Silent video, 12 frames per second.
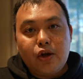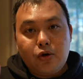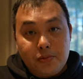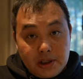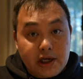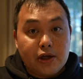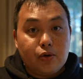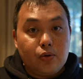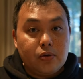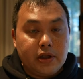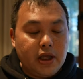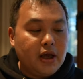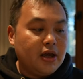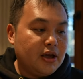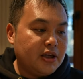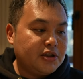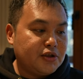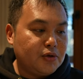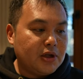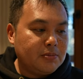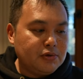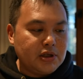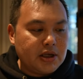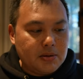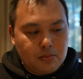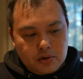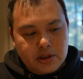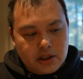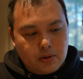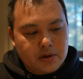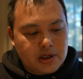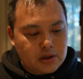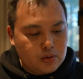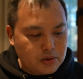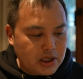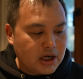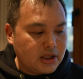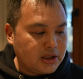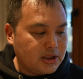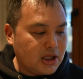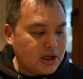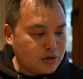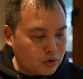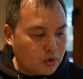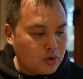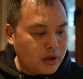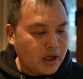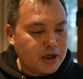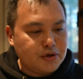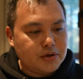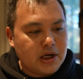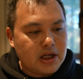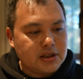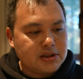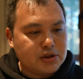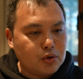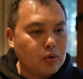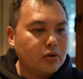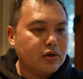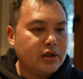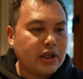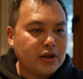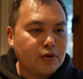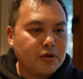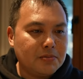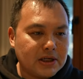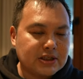ロビー階の方で必要な分だけ持ってねお部屋の方に上がっていただくという感じとなっておりま